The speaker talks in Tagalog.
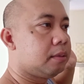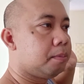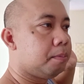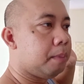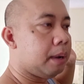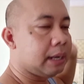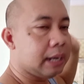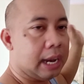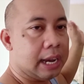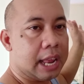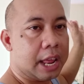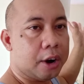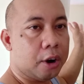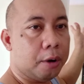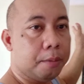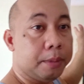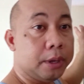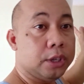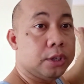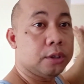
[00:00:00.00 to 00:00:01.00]

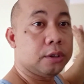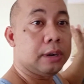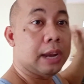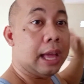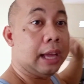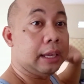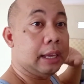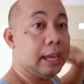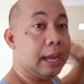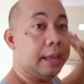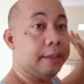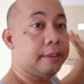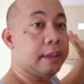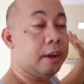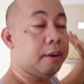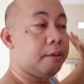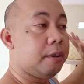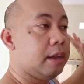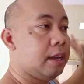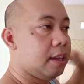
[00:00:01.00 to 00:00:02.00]
maglalaro, medyo lagi nga
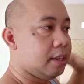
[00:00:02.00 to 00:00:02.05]
daw.